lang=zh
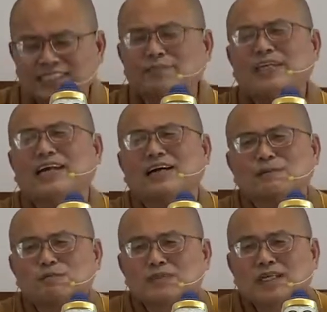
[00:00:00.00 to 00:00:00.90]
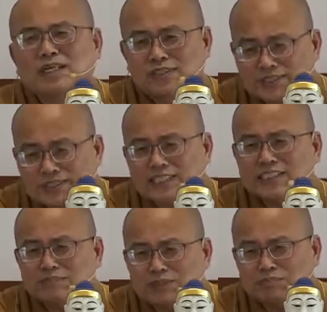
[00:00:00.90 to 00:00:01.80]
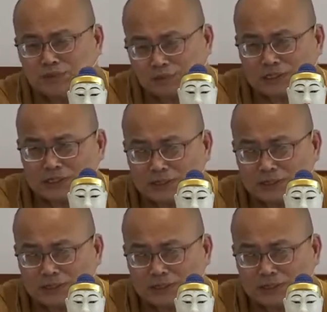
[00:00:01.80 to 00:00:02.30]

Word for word: 这边呐，就是在这边不断